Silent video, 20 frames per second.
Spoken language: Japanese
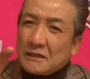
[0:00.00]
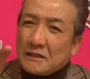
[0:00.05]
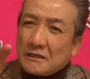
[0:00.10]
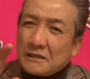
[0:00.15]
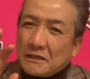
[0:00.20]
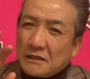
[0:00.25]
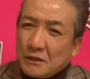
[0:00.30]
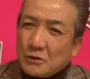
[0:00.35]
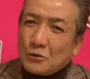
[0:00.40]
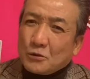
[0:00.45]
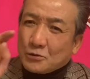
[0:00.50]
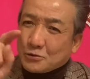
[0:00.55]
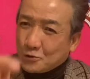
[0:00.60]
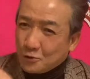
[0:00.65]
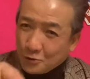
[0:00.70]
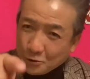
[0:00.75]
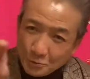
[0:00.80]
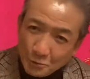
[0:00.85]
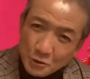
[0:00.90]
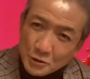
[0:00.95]
けど、そ
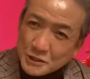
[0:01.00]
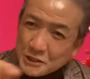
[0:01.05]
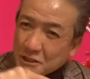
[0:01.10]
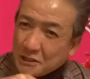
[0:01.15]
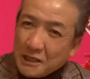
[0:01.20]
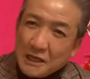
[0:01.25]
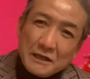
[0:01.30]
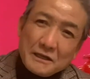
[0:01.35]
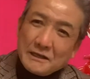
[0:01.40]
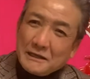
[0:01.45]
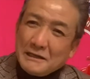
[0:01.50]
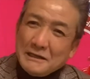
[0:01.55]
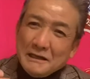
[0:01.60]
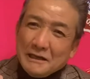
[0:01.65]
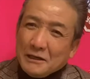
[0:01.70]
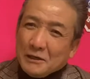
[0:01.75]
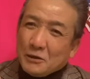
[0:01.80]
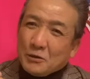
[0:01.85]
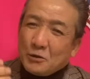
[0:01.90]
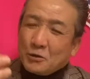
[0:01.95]
の文字で
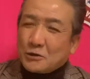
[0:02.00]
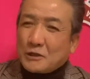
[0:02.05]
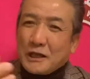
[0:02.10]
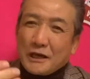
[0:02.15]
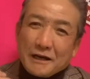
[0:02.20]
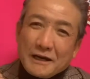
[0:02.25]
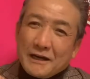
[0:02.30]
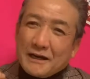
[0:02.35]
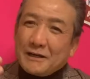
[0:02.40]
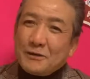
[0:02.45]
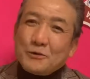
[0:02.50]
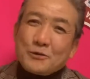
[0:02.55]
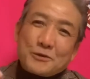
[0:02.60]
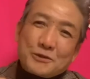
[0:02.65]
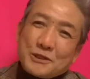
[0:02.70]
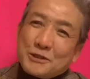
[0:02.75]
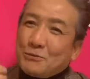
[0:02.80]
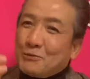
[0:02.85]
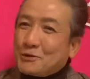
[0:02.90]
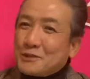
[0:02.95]
お互いの
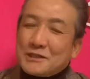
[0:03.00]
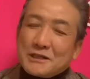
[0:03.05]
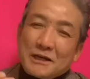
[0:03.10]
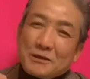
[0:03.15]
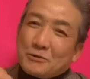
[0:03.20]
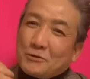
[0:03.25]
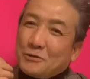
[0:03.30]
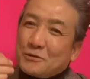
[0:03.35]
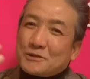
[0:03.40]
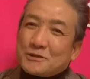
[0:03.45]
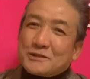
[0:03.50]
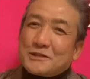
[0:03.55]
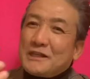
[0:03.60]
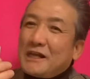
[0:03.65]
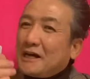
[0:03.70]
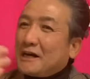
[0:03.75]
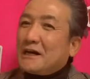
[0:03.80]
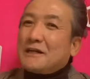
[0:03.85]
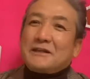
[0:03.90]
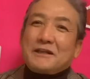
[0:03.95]
気持ちがこう
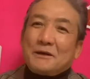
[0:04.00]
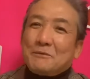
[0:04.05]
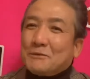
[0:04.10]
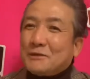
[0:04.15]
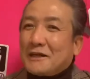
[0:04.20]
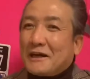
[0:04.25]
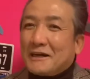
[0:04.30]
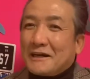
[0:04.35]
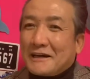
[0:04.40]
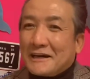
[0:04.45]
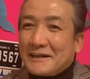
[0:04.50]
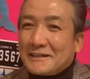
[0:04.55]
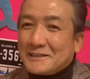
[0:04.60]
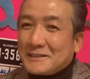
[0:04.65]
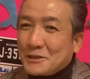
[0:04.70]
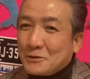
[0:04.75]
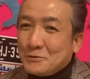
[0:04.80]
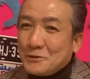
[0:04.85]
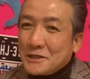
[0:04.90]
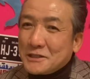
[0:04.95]
繋がったみたいな感じで
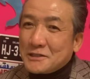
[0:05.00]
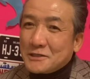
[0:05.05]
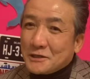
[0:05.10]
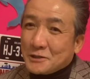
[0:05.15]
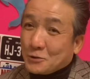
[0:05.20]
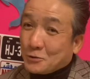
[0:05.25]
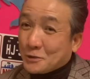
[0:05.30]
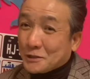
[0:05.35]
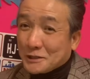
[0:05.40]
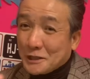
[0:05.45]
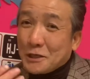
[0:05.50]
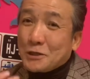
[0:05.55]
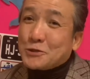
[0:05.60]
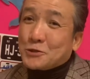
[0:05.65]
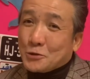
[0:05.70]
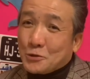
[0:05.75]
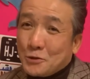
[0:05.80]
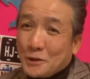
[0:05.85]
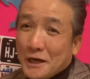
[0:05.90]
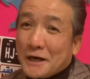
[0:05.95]
嬉しいなと俺
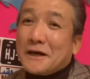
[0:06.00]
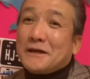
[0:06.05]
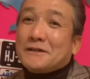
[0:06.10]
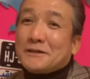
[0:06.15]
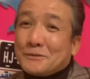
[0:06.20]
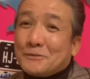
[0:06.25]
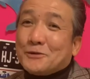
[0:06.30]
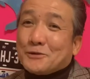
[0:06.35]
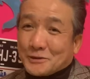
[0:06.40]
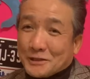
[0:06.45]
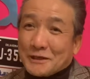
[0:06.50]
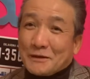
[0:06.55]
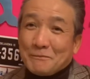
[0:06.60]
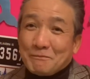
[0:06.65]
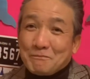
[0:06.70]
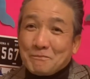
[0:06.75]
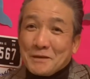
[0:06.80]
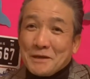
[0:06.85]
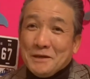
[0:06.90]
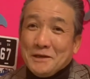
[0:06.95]
テンション上がってもうて、
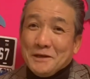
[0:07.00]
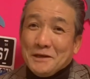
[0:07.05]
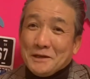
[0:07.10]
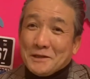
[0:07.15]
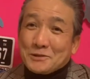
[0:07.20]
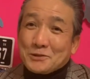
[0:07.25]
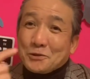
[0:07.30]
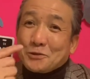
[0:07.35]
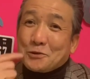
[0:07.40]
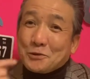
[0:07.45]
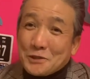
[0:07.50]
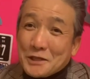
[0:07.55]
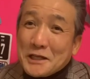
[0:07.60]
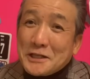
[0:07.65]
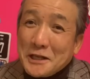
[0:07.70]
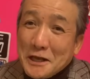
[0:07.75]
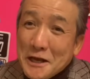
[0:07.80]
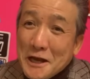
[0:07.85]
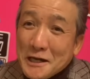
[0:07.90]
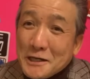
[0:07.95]
ちょっと
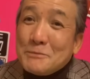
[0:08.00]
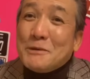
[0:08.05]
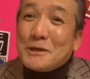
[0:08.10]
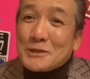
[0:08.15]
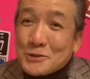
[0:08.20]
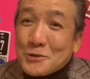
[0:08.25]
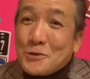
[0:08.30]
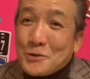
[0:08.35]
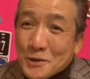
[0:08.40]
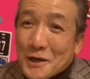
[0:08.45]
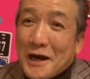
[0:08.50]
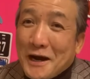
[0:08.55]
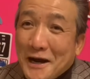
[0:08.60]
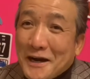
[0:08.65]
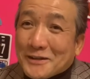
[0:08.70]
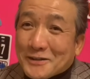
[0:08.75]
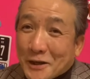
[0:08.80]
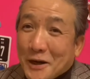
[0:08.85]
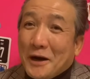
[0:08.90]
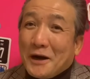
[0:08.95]
ネタやりましょうか
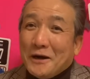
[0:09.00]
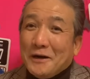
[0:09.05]
だ。